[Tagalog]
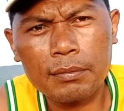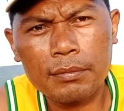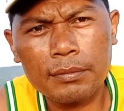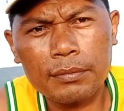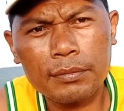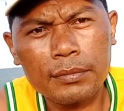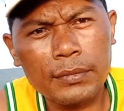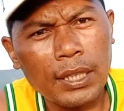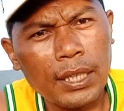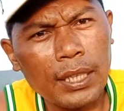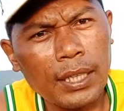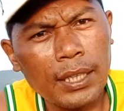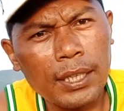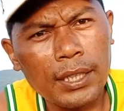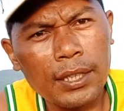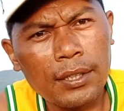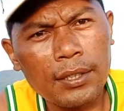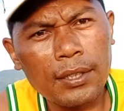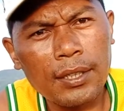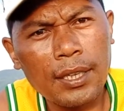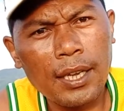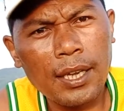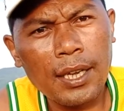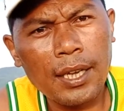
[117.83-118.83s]
dili
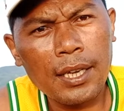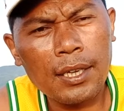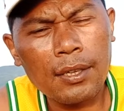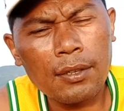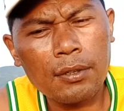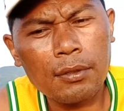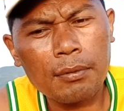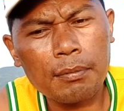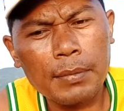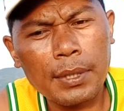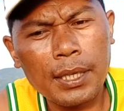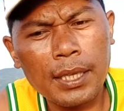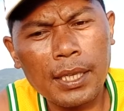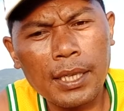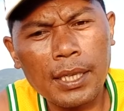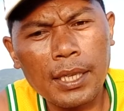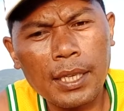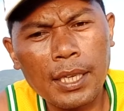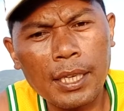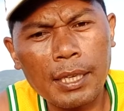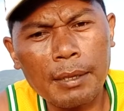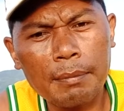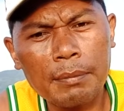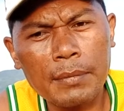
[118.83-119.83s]
gid na ako
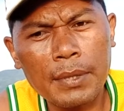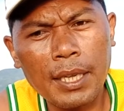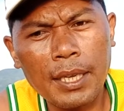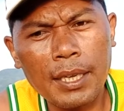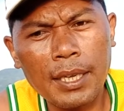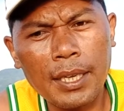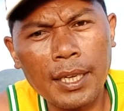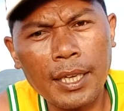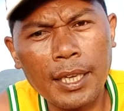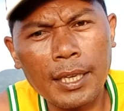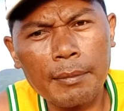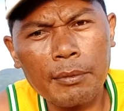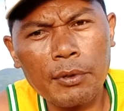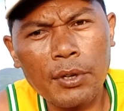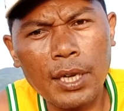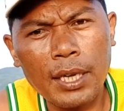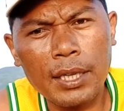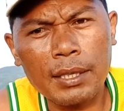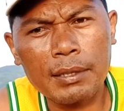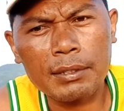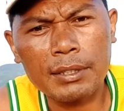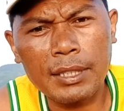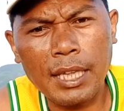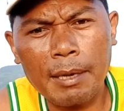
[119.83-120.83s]
malimtan ang
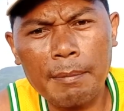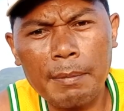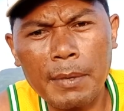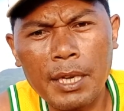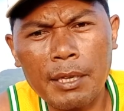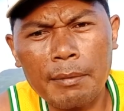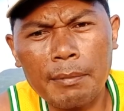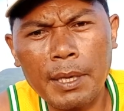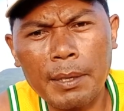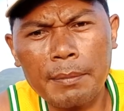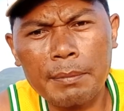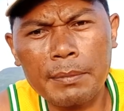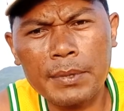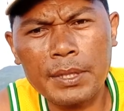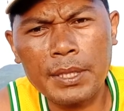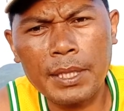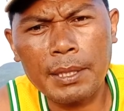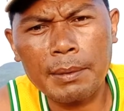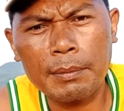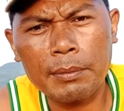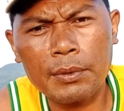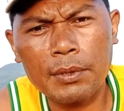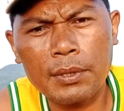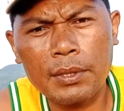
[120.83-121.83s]
imong tabang ma'am sa
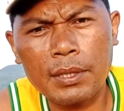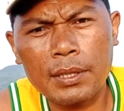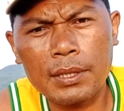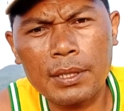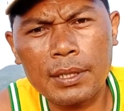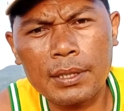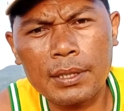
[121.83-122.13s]
imo